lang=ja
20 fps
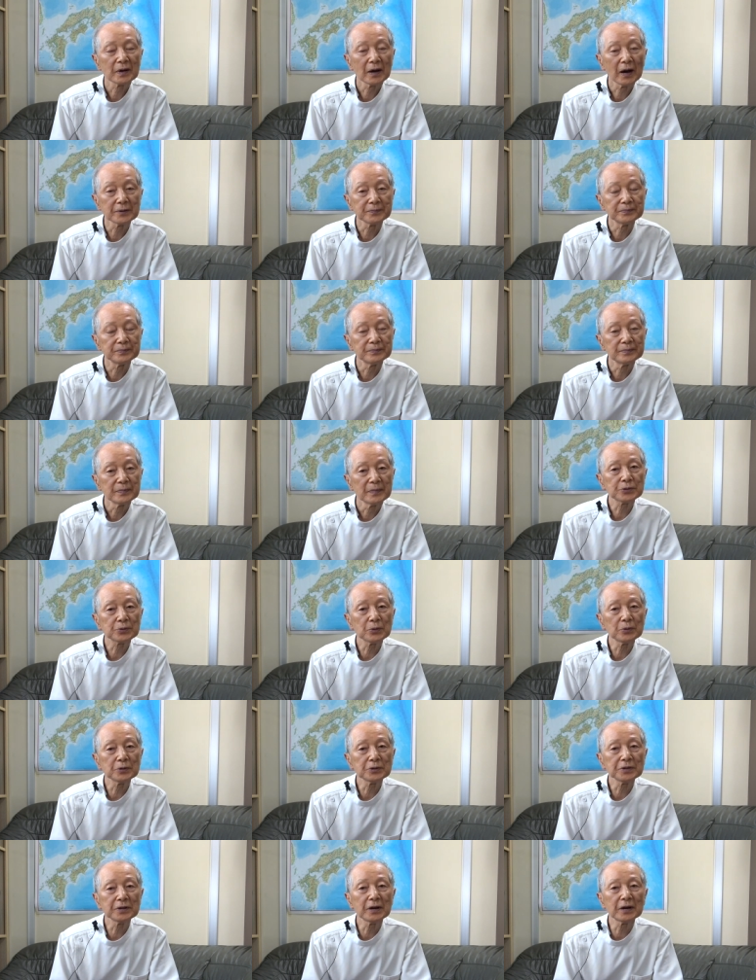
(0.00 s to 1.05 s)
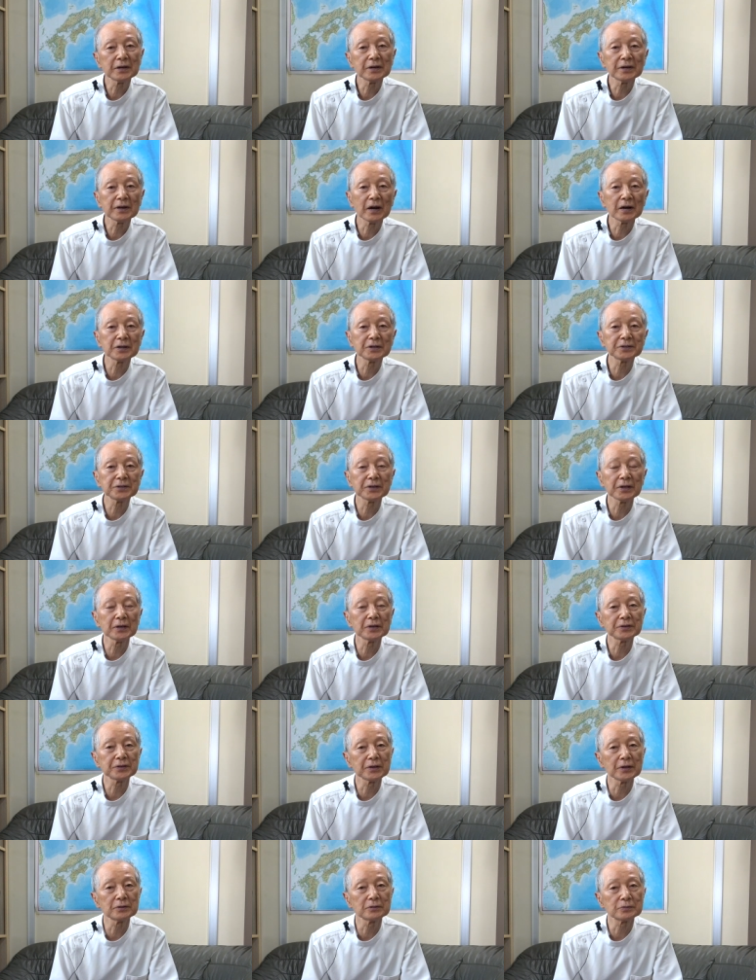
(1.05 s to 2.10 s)
はい、人を非難批判否定
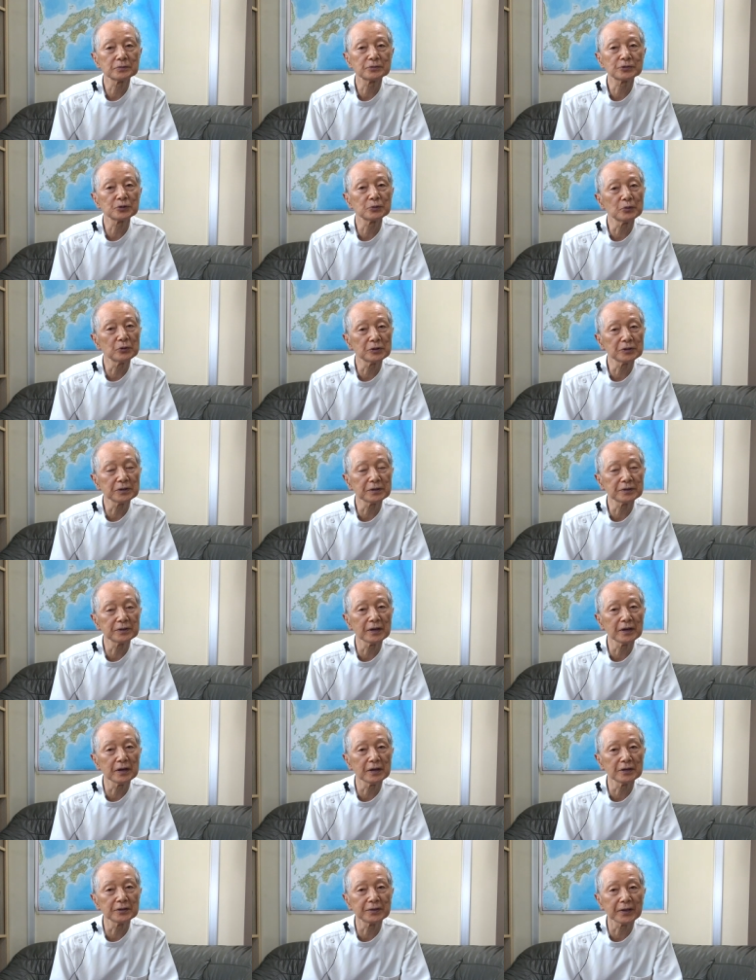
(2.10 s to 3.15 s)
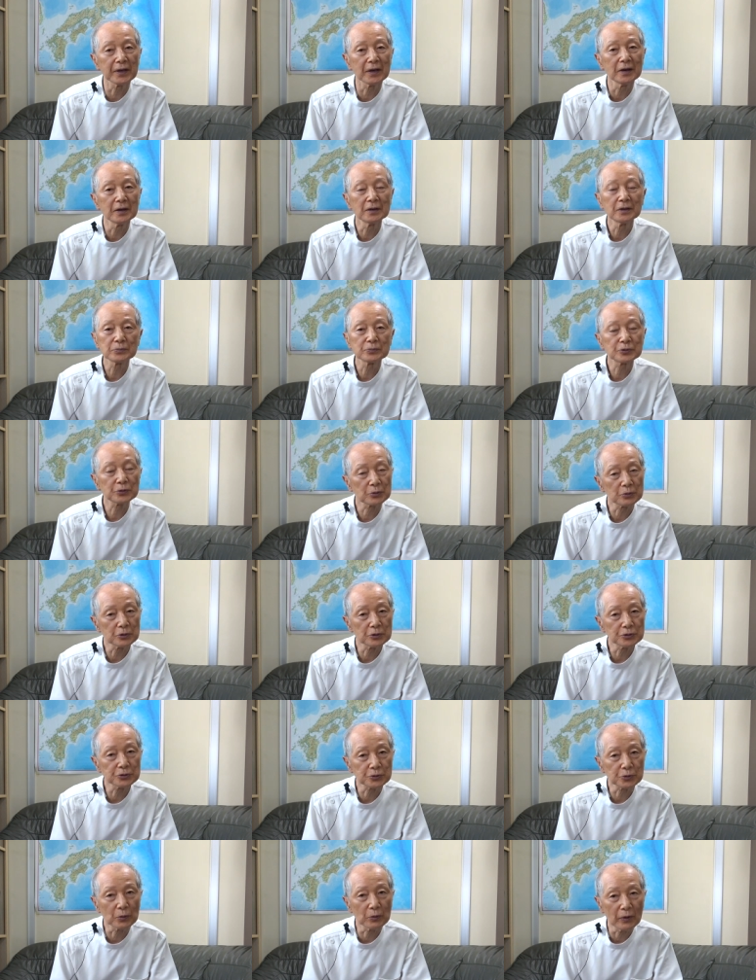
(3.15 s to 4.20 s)
してるつもりでいてその
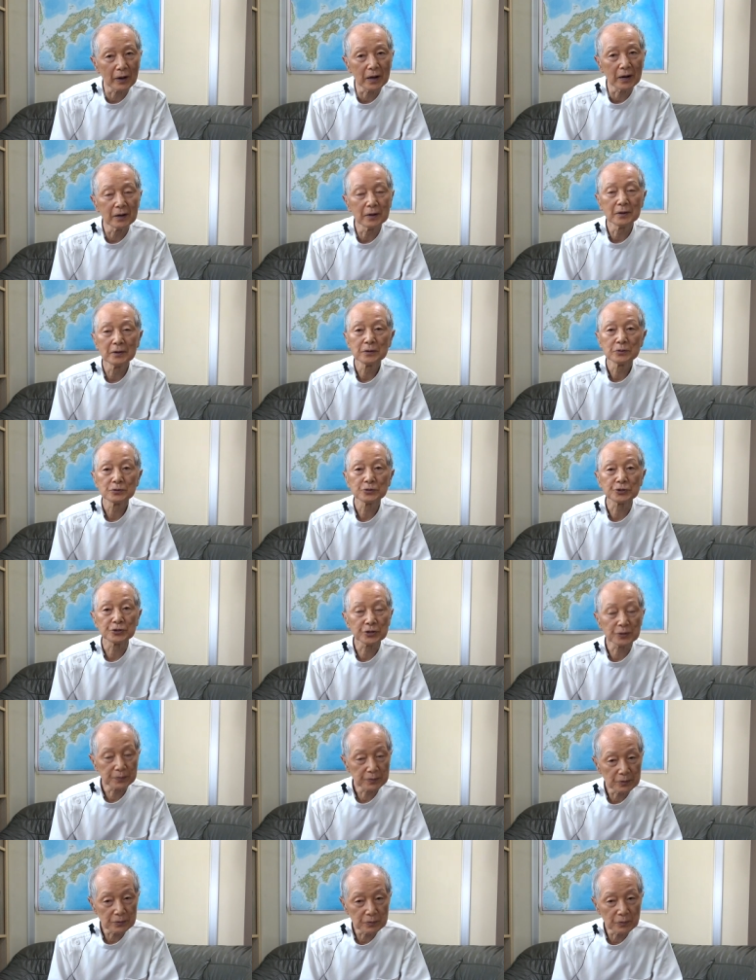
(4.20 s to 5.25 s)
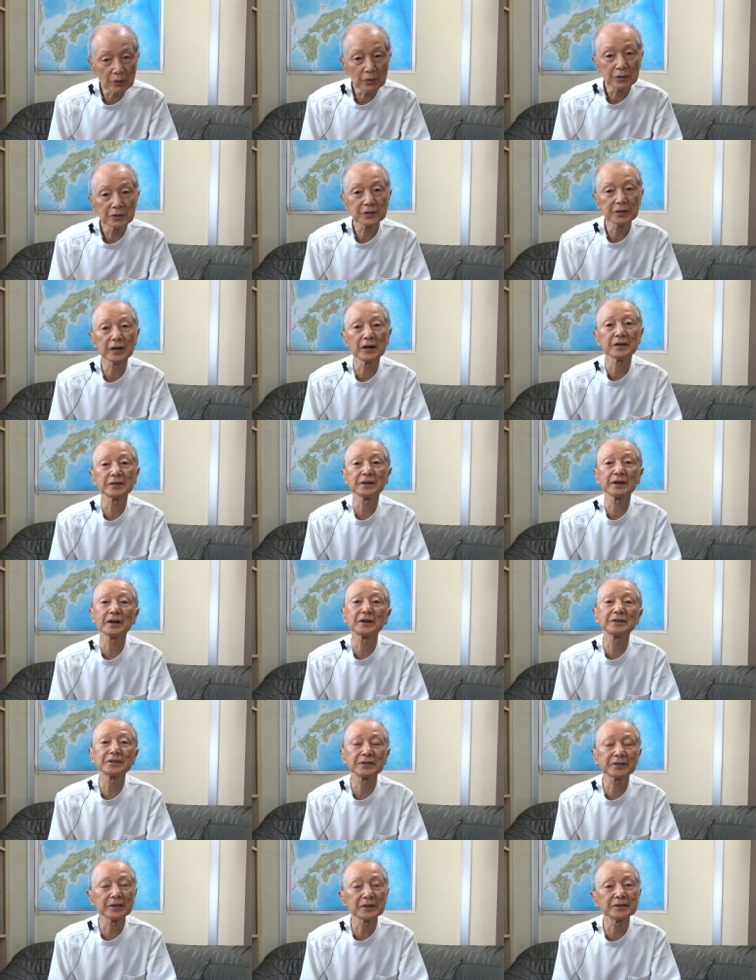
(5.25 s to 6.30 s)
人は自分を非難批判
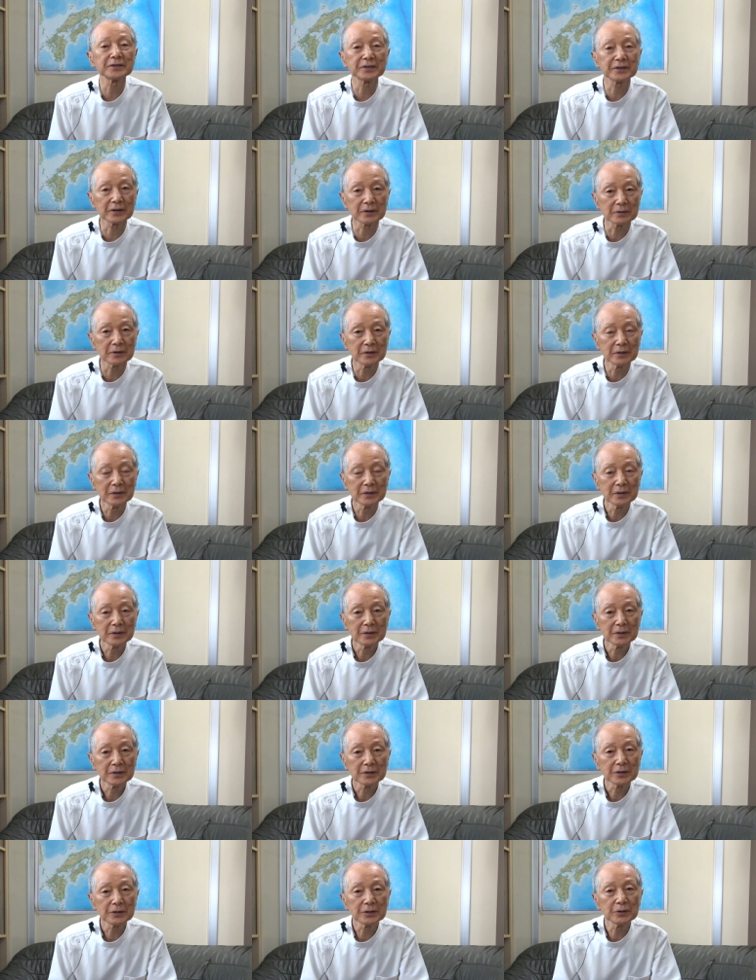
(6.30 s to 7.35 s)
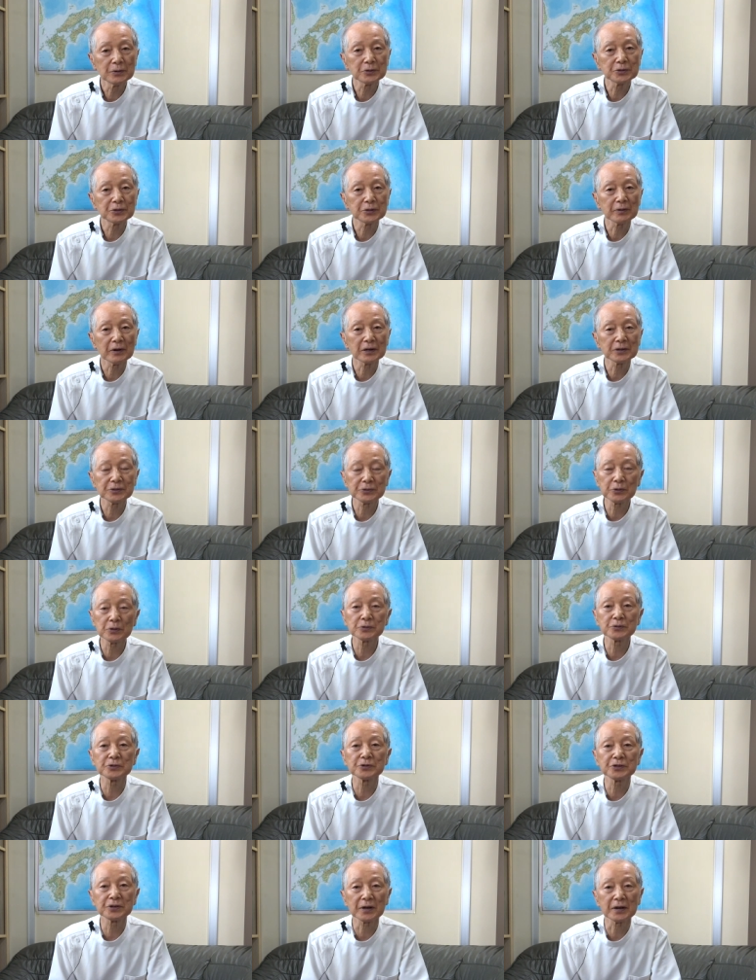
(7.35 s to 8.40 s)
否定してる命は一
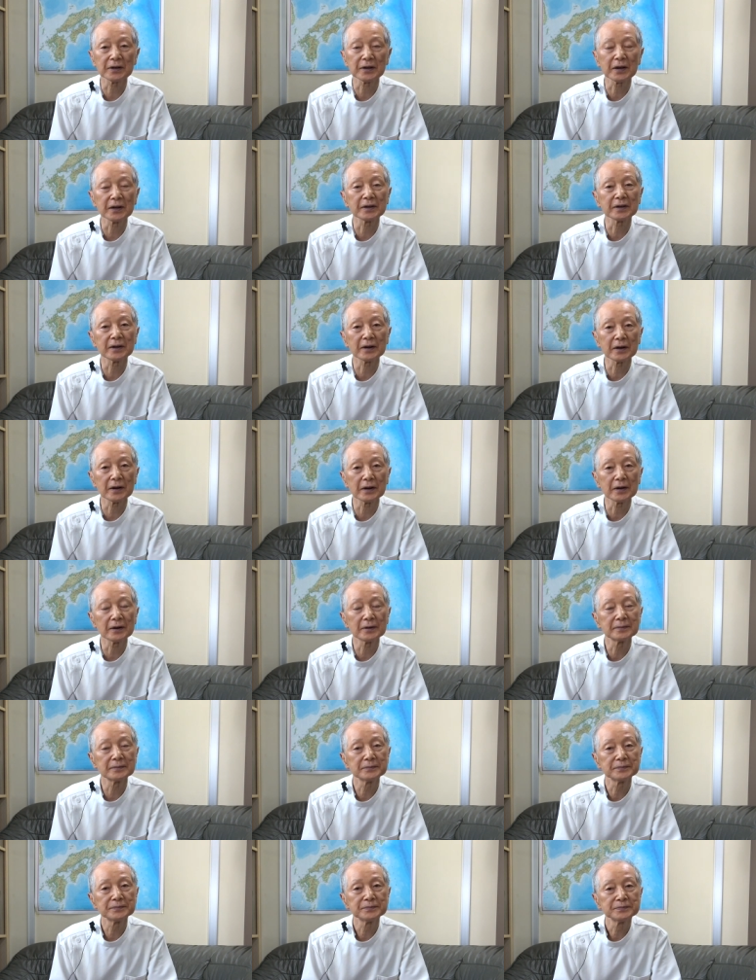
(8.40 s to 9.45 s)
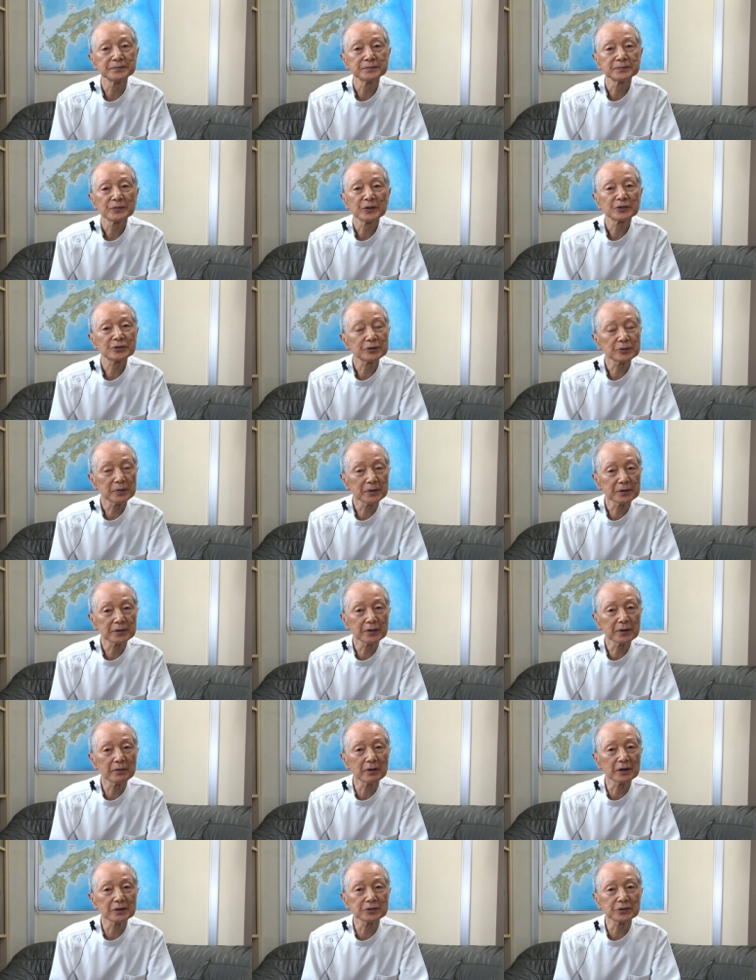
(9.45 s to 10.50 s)
つしかないから全て
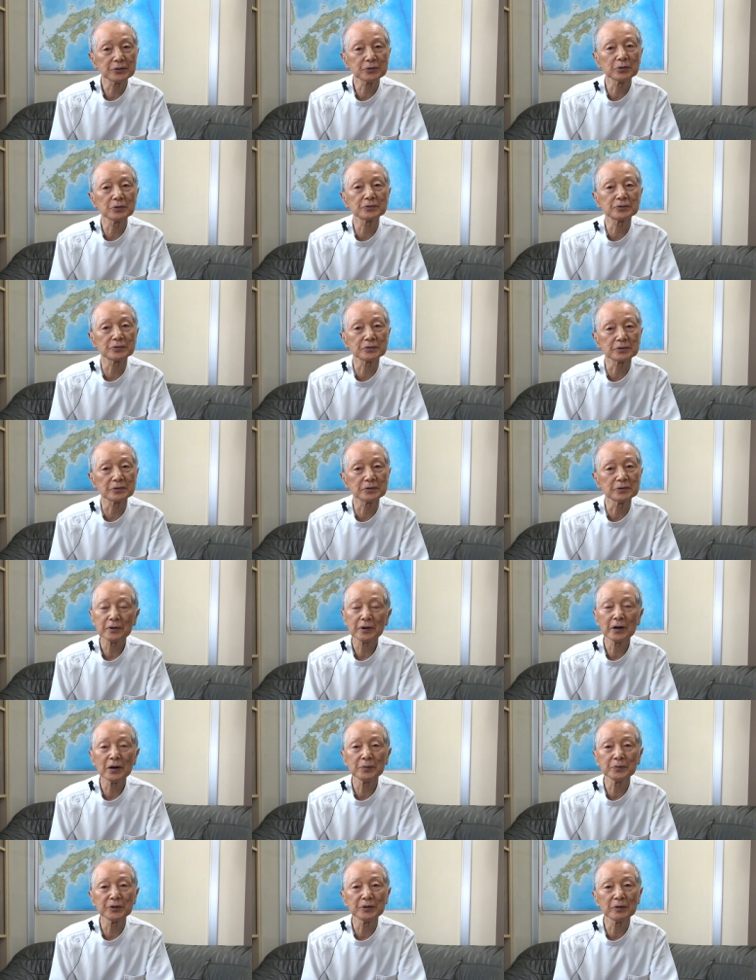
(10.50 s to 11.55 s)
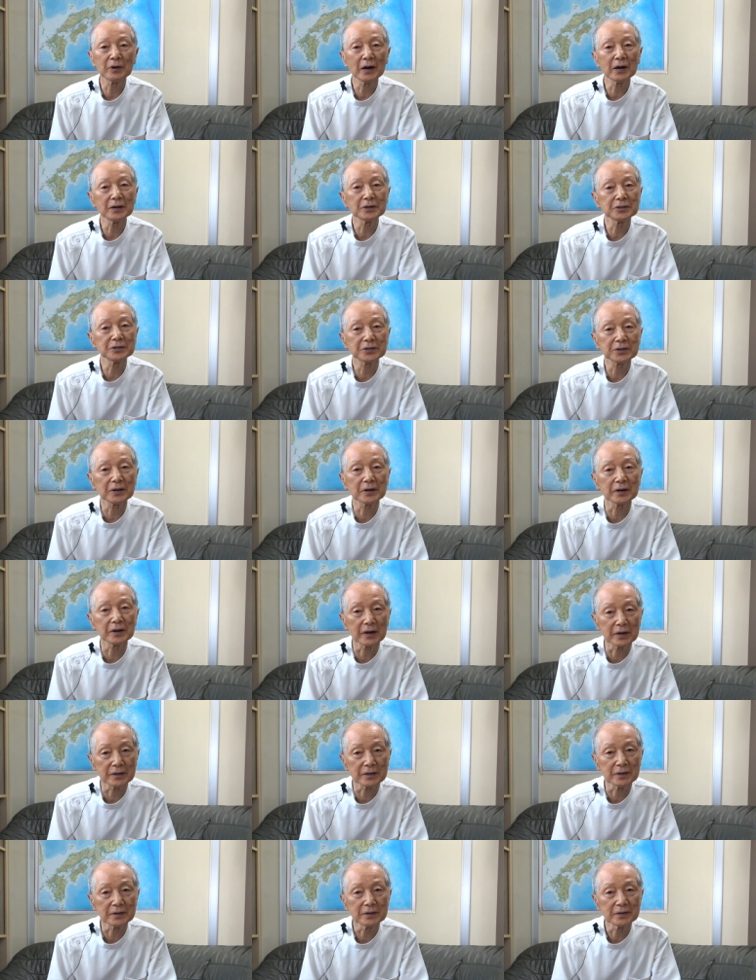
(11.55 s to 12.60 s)
は一つ神の愛しかな
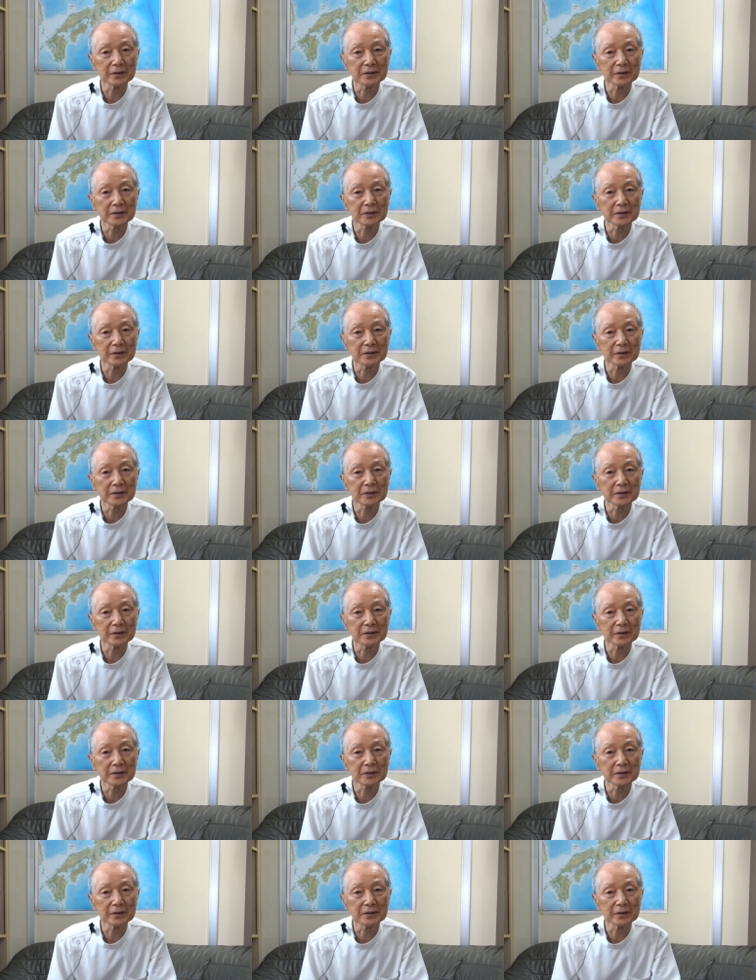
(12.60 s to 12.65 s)
い